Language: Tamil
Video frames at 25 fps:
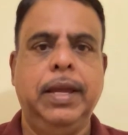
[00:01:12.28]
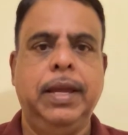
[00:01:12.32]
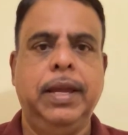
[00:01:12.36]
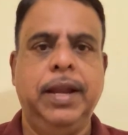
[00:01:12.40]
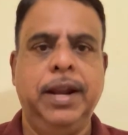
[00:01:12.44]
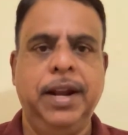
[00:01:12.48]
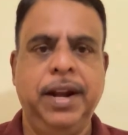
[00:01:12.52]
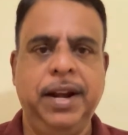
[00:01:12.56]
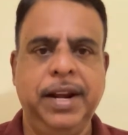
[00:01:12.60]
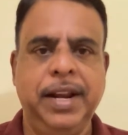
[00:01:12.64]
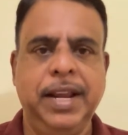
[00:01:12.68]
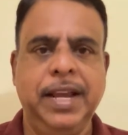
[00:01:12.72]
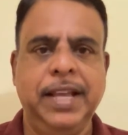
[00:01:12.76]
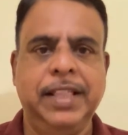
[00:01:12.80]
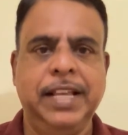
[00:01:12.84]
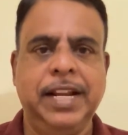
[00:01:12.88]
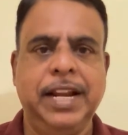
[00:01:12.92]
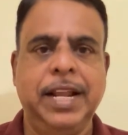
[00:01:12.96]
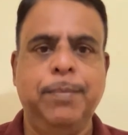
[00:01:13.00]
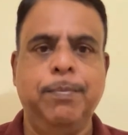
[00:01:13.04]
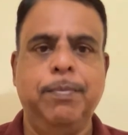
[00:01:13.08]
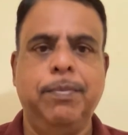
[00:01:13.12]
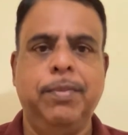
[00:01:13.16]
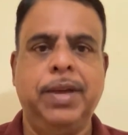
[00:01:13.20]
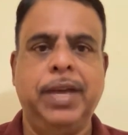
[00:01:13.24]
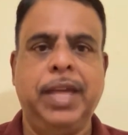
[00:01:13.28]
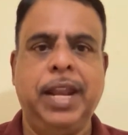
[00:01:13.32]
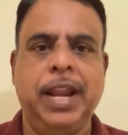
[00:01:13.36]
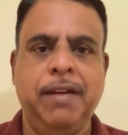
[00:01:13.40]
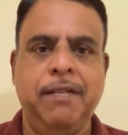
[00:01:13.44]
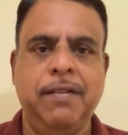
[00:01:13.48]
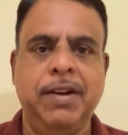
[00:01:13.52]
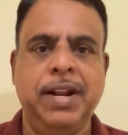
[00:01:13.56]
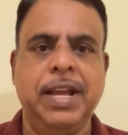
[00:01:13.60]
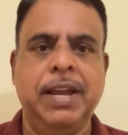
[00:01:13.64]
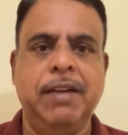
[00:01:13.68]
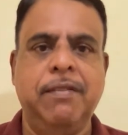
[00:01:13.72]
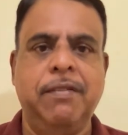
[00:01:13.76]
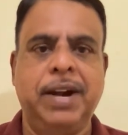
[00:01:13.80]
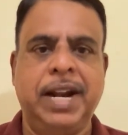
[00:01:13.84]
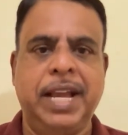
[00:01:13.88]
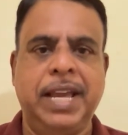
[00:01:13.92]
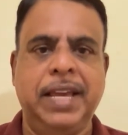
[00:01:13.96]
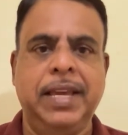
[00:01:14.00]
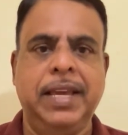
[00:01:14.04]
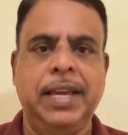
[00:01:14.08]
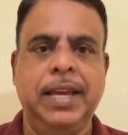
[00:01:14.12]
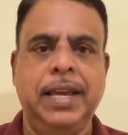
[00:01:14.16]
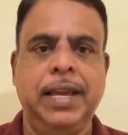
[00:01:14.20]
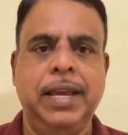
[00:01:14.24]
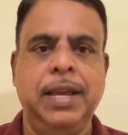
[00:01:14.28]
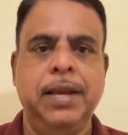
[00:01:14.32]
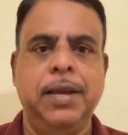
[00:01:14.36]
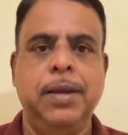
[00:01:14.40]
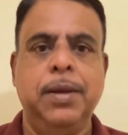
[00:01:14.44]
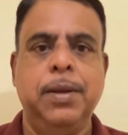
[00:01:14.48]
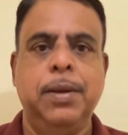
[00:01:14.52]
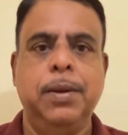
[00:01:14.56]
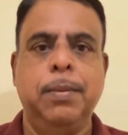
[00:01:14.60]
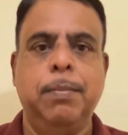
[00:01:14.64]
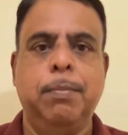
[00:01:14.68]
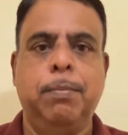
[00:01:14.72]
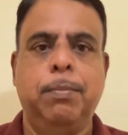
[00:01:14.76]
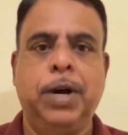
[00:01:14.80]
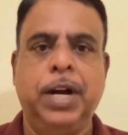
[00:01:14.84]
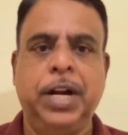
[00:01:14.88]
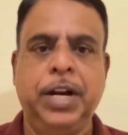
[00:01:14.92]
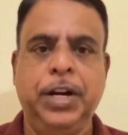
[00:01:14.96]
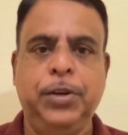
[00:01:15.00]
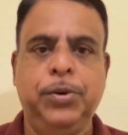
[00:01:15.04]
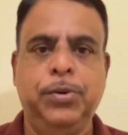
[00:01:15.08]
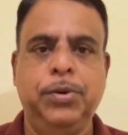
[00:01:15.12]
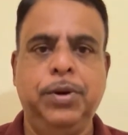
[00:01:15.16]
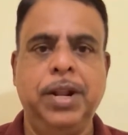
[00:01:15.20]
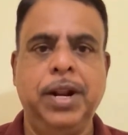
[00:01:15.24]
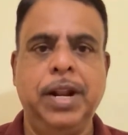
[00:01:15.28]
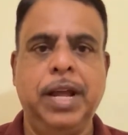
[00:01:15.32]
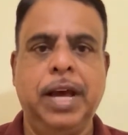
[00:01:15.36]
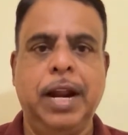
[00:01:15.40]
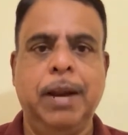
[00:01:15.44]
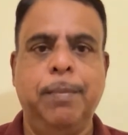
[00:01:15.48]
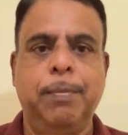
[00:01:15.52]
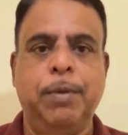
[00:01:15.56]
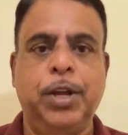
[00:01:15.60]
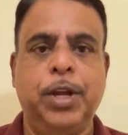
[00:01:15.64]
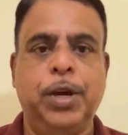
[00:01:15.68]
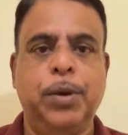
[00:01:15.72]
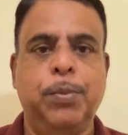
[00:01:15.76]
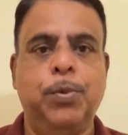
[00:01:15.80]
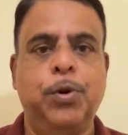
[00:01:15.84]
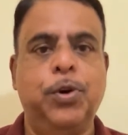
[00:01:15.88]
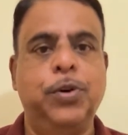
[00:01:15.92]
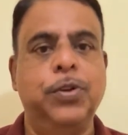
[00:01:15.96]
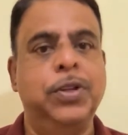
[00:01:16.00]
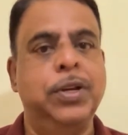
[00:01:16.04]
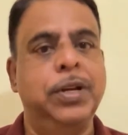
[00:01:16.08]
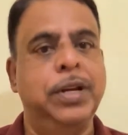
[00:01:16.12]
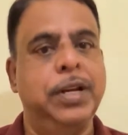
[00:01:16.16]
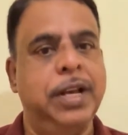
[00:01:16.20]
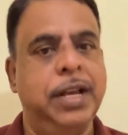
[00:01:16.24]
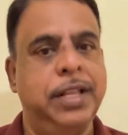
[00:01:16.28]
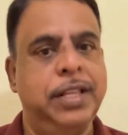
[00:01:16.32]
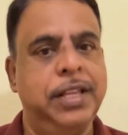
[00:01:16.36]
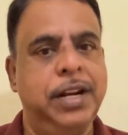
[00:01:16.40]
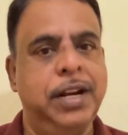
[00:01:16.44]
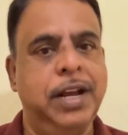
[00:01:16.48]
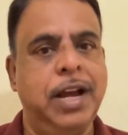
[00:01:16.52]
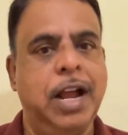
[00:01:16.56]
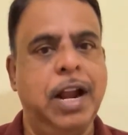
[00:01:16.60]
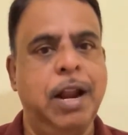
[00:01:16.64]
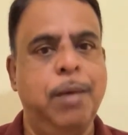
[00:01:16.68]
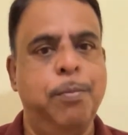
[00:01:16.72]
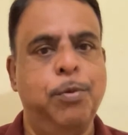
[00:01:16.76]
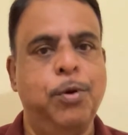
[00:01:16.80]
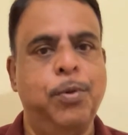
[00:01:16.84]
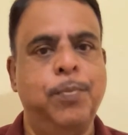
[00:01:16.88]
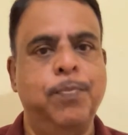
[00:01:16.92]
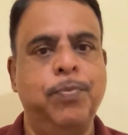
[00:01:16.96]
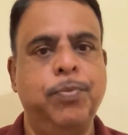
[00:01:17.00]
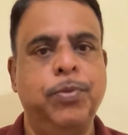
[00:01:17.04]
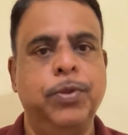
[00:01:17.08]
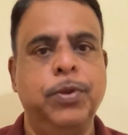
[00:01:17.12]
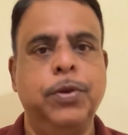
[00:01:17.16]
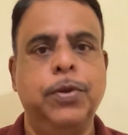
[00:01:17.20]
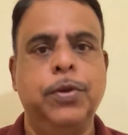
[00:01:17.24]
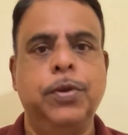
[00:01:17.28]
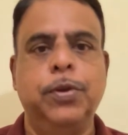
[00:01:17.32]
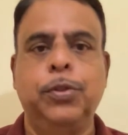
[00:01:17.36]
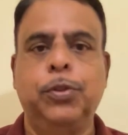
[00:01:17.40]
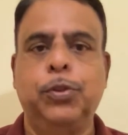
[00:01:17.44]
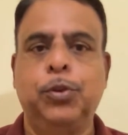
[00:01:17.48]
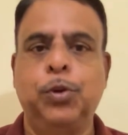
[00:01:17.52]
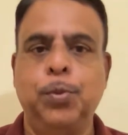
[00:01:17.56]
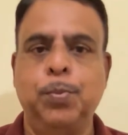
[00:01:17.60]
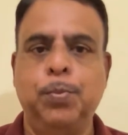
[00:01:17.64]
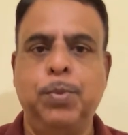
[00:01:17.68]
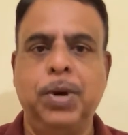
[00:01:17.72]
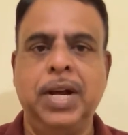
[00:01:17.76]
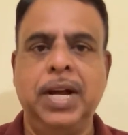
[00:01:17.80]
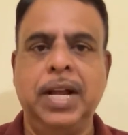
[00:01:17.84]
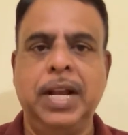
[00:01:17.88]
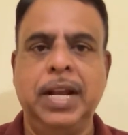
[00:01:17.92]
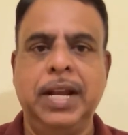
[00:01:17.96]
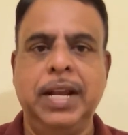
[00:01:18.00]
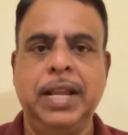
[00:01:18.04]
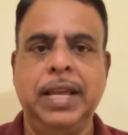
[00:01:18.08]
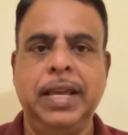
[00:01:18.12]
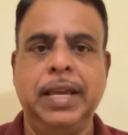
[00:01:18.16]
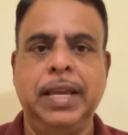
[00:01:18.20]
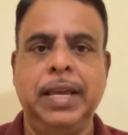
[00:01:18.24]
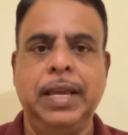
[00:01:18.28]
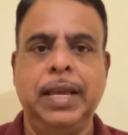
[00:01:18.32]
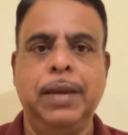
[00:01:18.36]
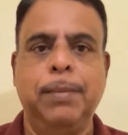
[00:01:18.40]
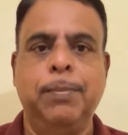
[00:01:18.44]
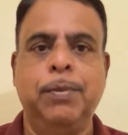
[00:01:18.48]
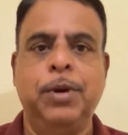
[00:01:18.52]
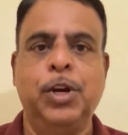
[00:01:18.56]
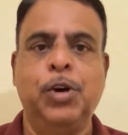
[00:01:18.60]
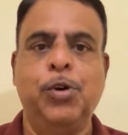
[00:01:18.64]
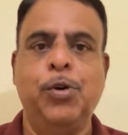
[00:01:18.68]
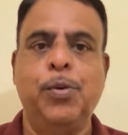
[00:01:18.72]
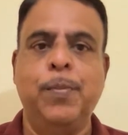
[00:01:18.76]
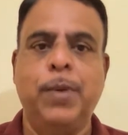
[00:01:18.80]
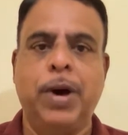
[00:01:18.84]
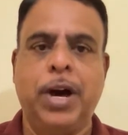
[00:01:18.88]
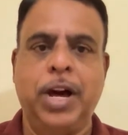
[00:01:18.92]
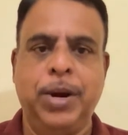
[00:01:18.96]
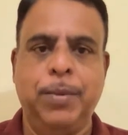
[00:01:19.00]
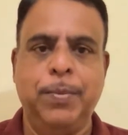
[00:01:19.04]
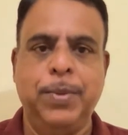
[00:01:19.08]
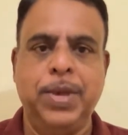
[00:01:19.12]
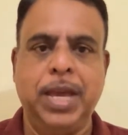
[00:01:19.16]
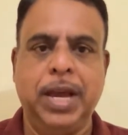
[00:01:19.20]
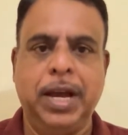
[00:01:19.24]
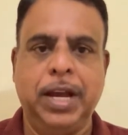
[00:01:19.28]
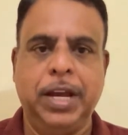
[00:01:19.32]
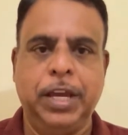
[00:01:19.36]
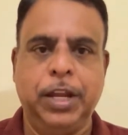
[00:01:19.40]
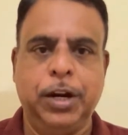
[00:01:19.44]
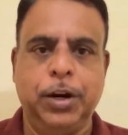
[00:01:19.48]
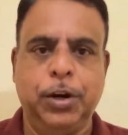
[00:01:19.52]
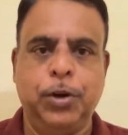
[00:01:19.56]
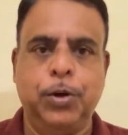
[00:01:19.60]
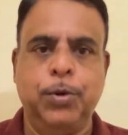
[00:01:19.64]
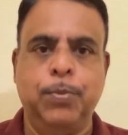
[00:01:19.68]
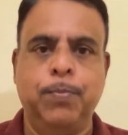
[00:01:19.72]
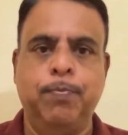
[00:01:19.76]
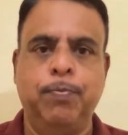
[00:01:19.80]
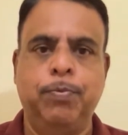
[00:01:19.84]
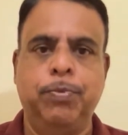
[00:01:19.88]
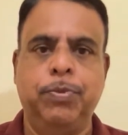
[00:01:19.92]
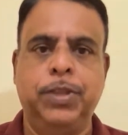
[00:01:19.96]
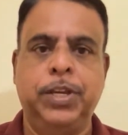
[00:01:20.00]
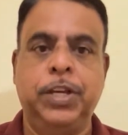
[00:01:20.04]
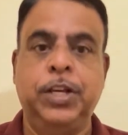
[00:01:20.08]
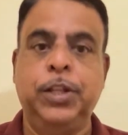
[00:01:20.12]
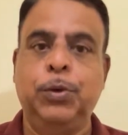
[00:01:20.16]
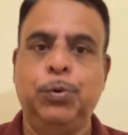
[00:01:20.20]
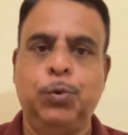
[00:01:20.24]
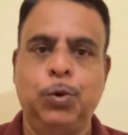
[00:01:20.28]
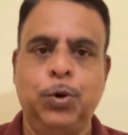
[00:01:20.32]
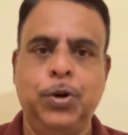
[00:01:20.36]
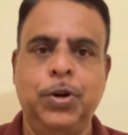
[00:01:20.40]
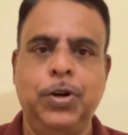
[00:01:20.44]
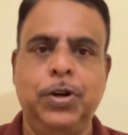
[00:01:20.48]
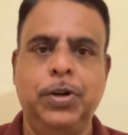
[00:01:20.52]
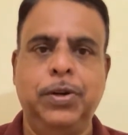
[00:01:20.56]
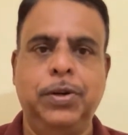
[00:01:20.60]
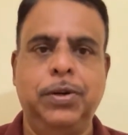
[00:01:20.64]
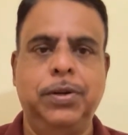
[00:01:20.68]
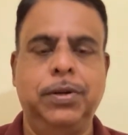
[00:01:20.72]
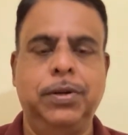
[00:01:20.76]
இன்றைய தினம் இறைவனை வணங்கி மகிழ்ச்சியுடன் ஆரம்பிக்கும் பொழுது எதிர்காலமும் துன்பங்கள் நீங்கி மிகவும் அருமையாக இருக்கும் இது ஒன்று